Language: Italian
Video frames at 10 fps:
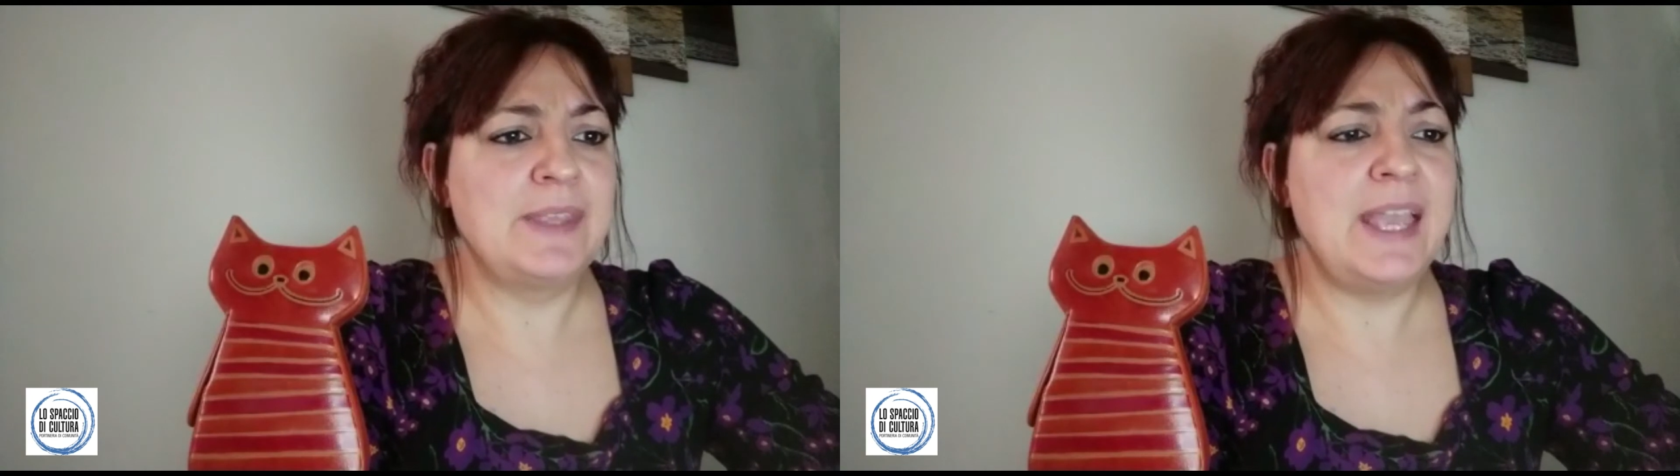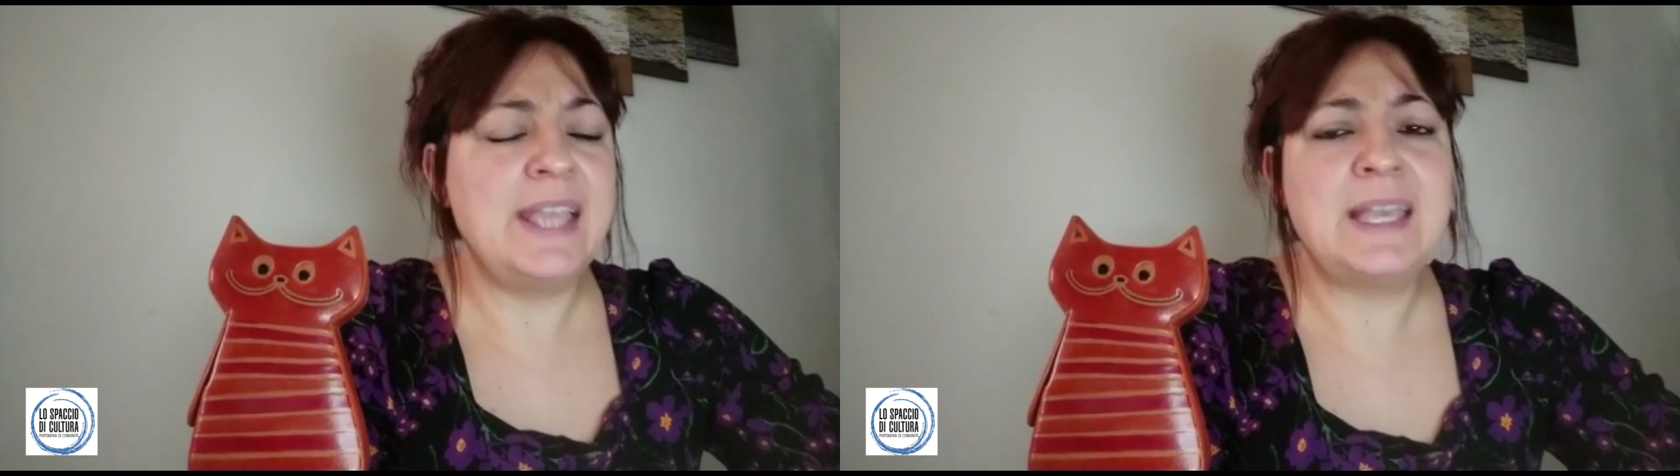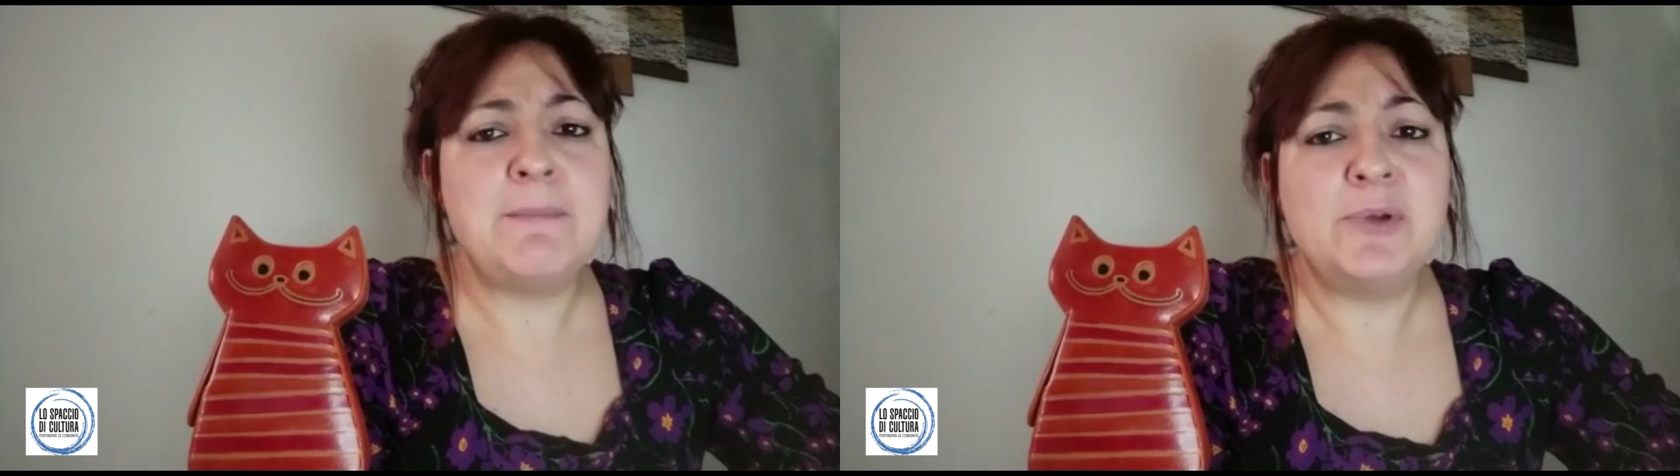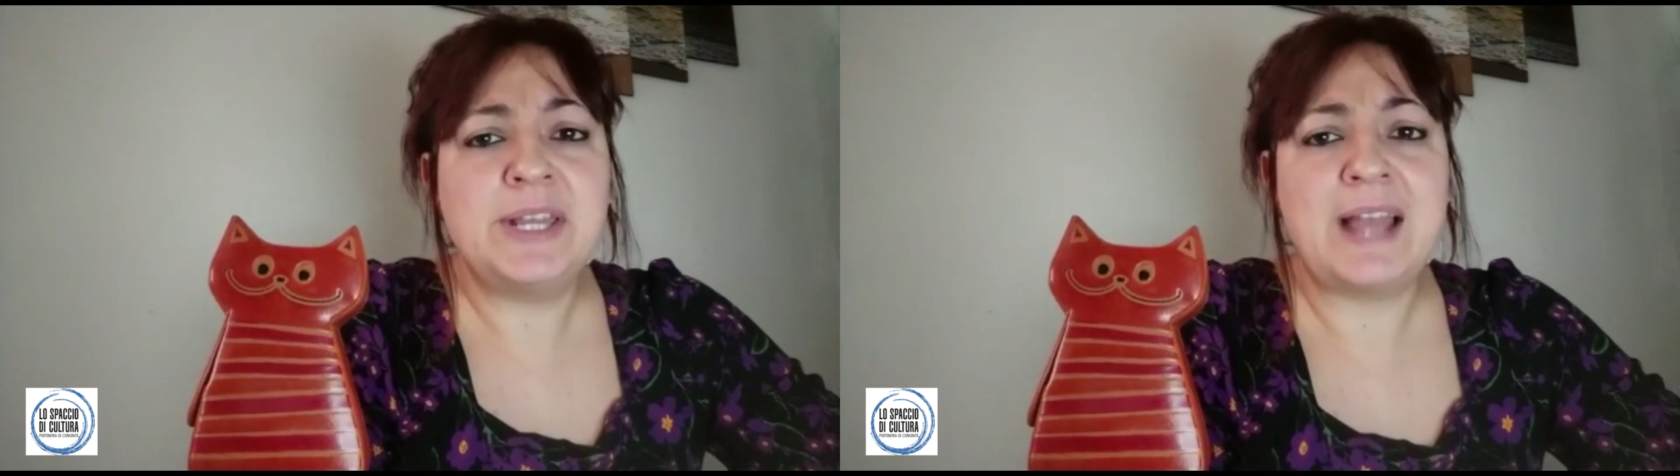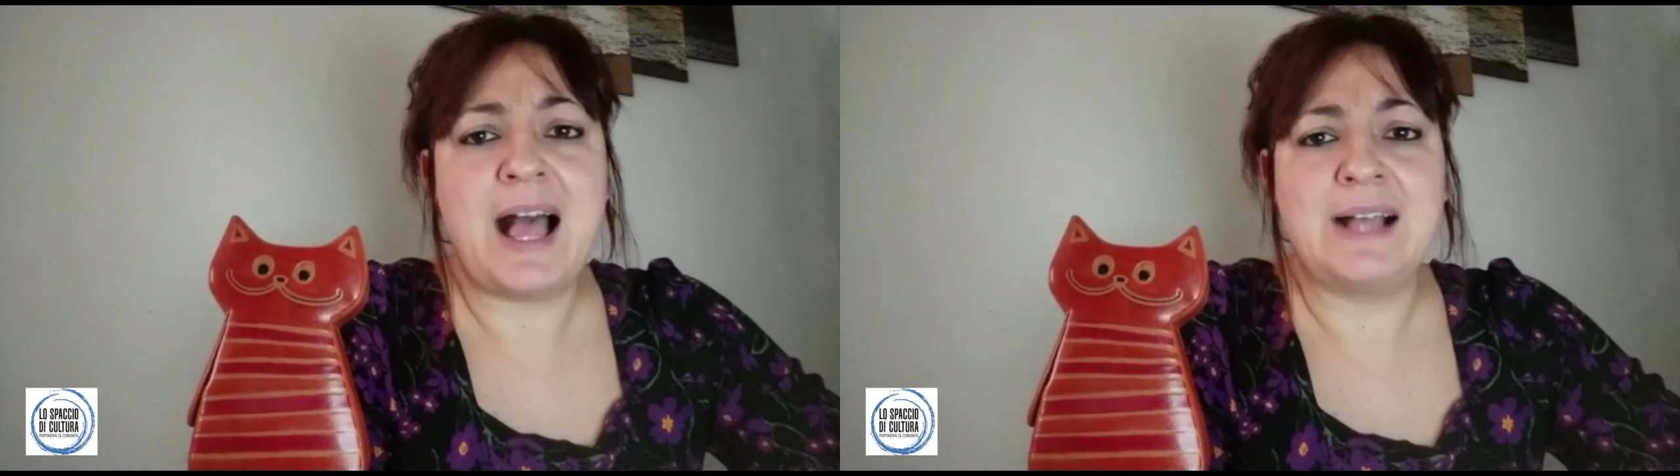e che
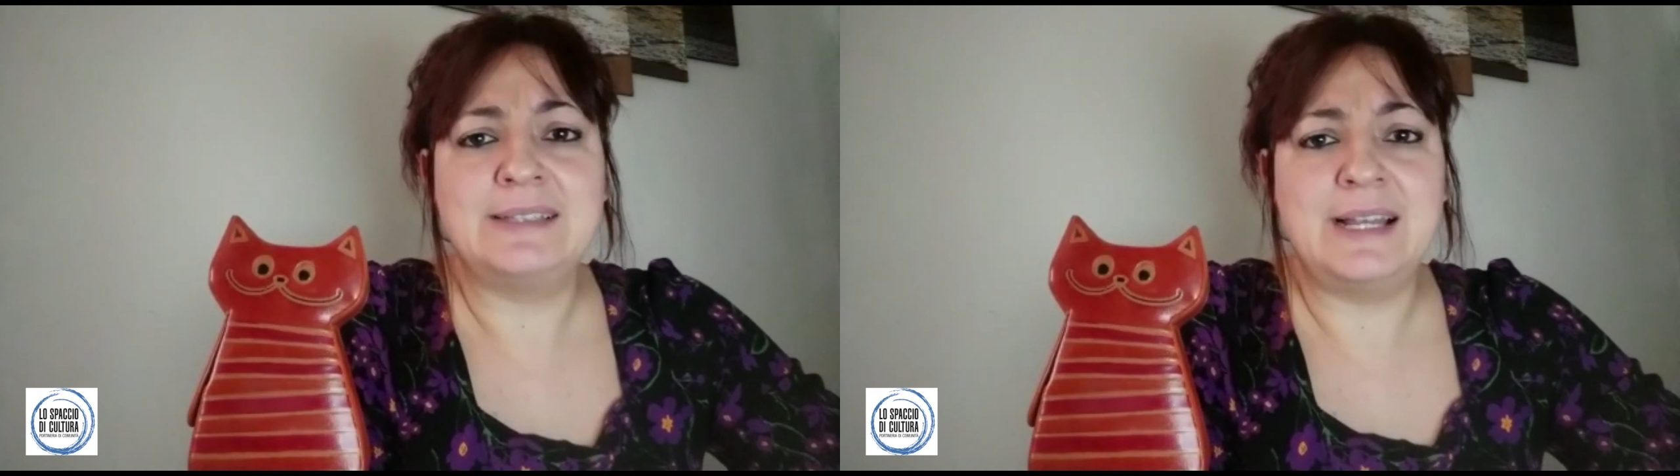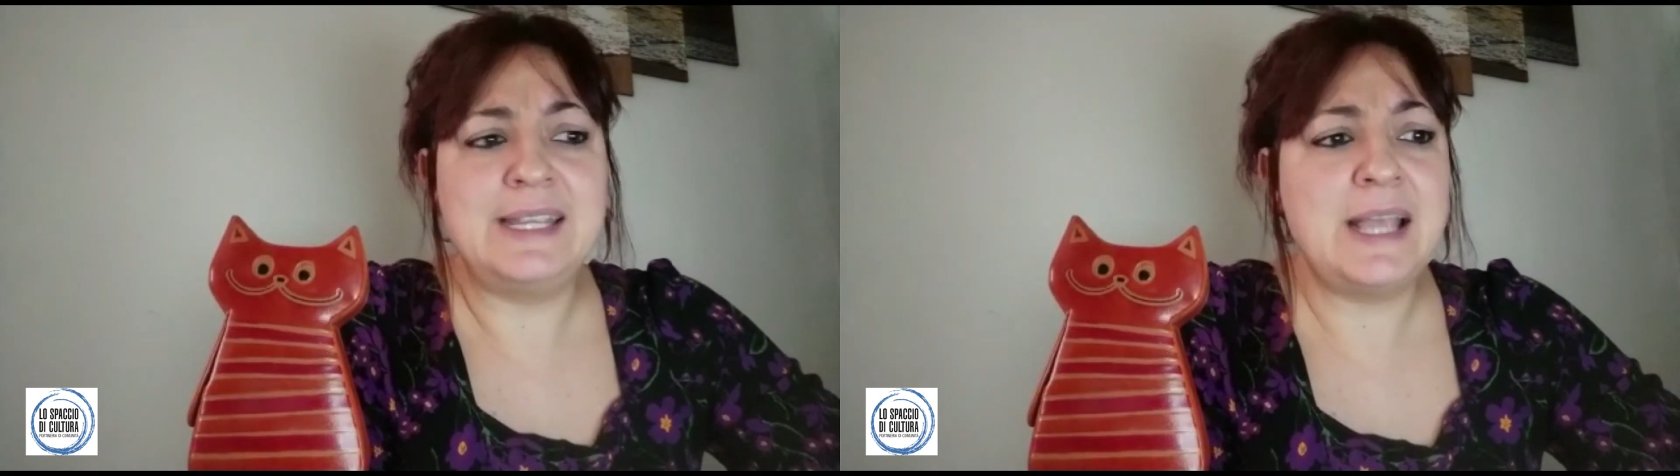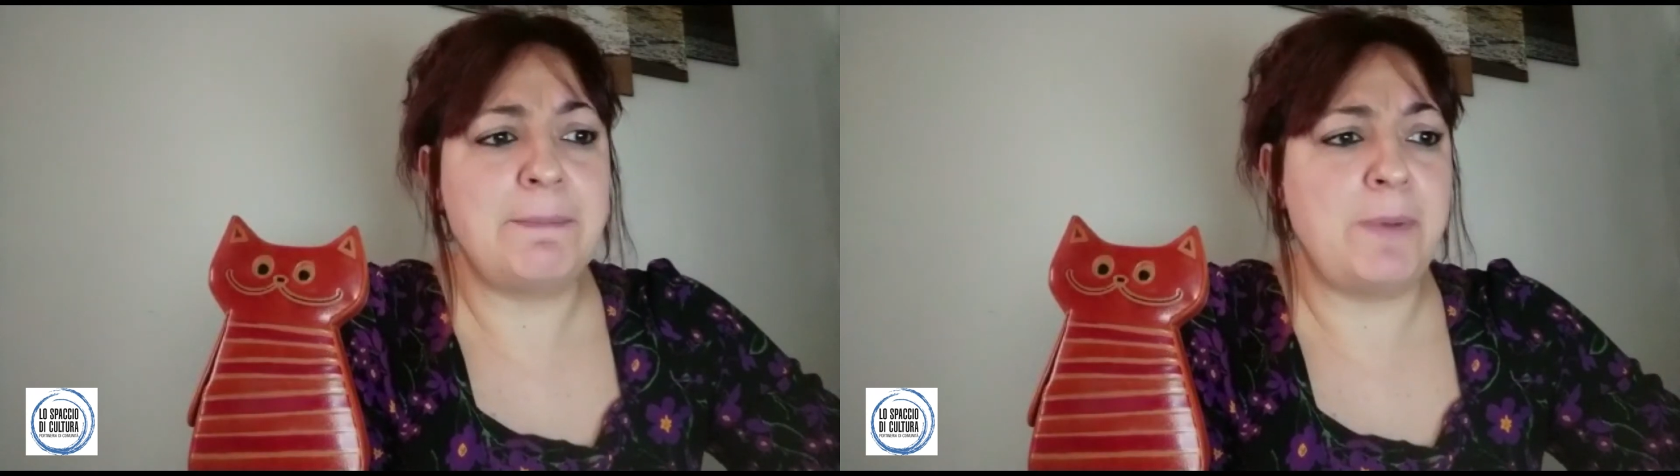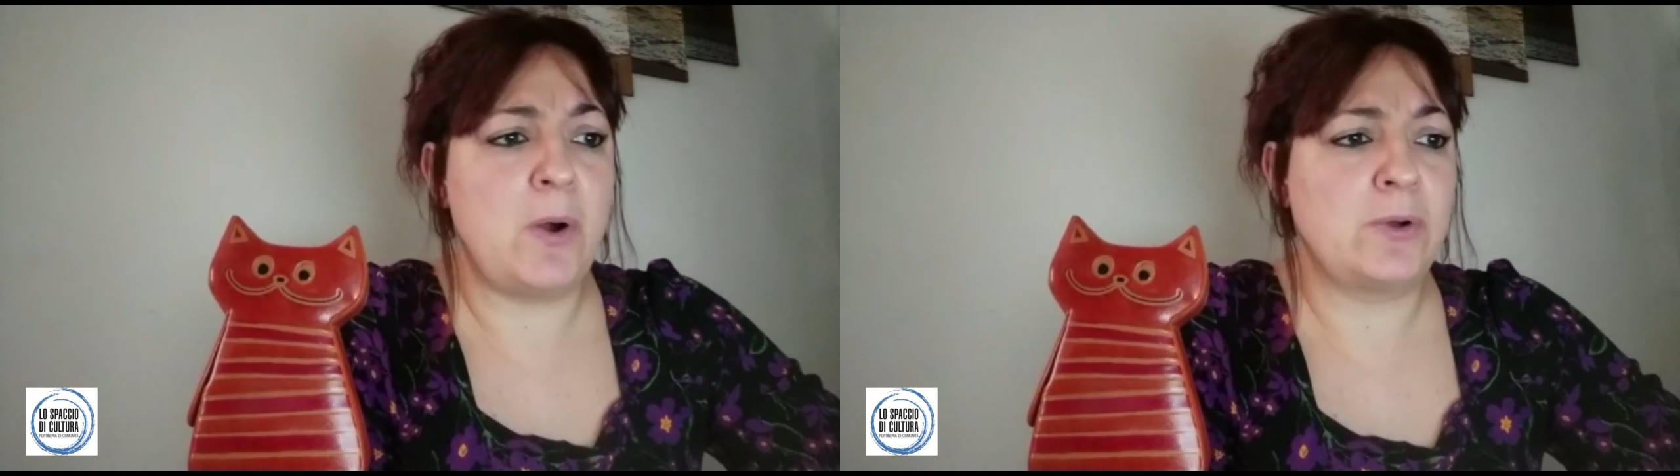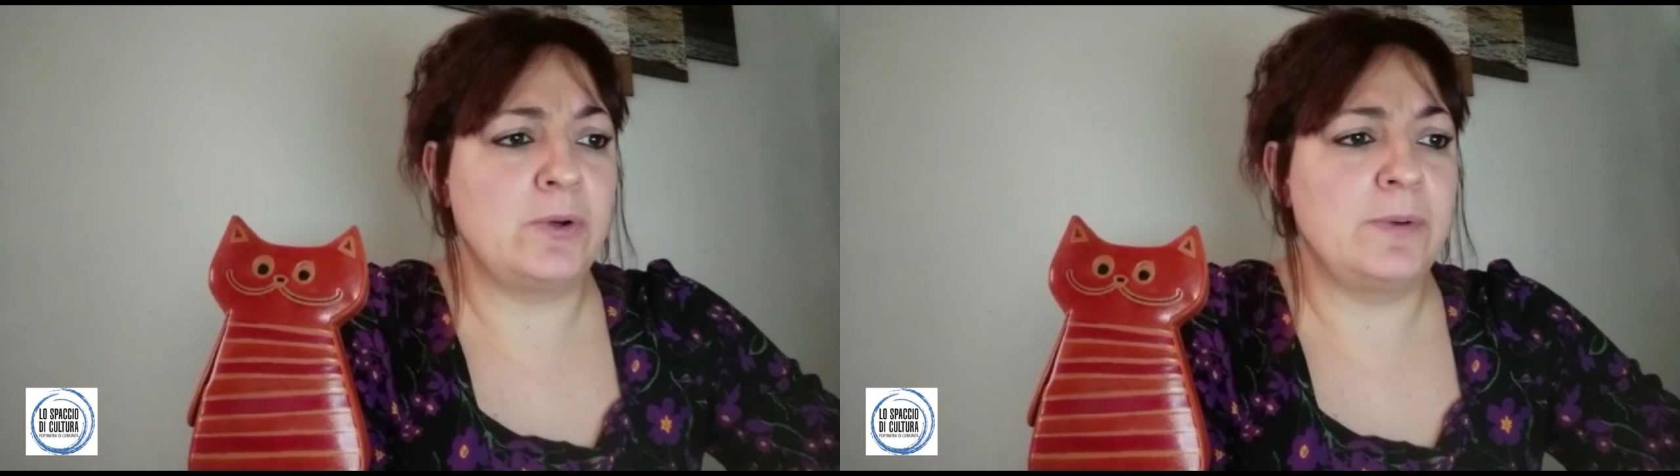morirà da lì a
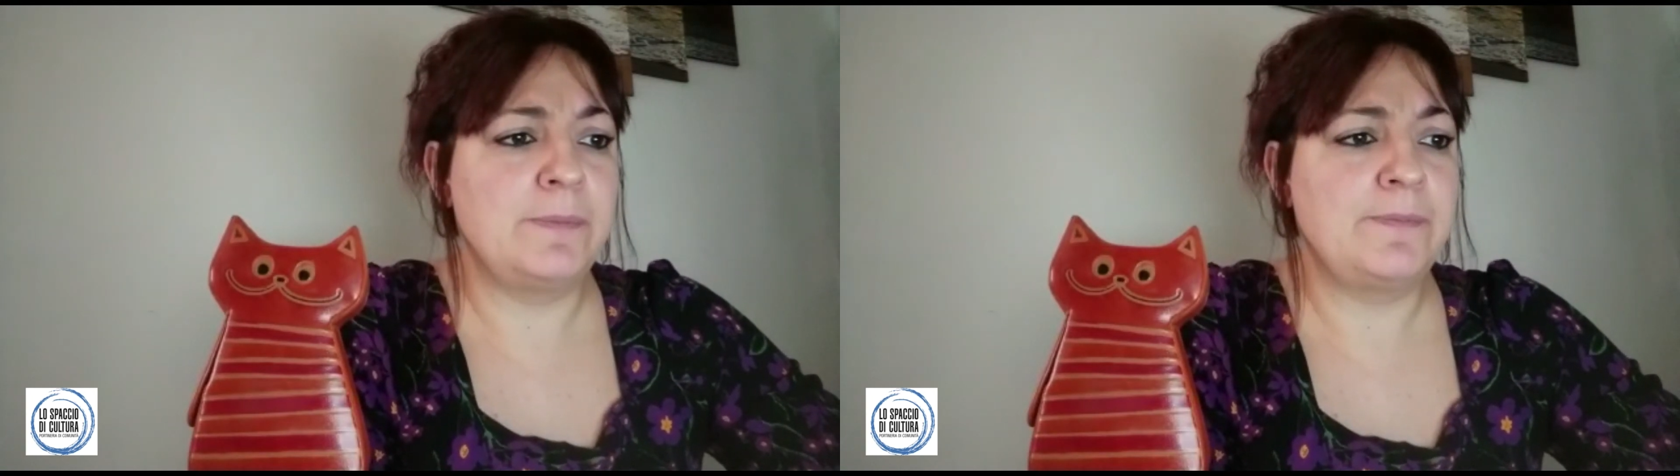poco.